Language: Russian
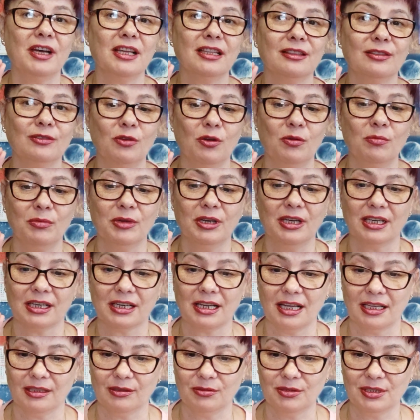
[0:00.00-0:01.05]
одном
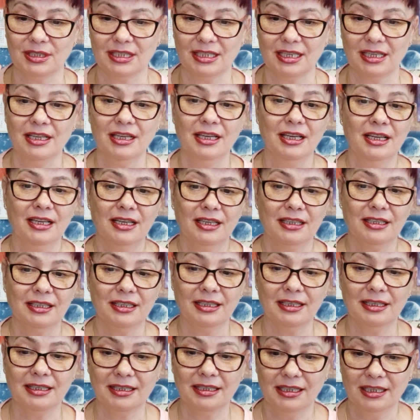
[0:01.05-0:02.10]
градусе,
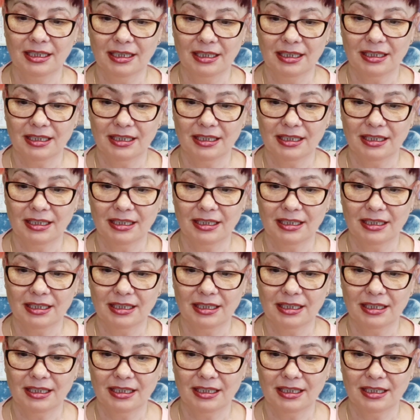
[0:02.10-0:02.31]
а,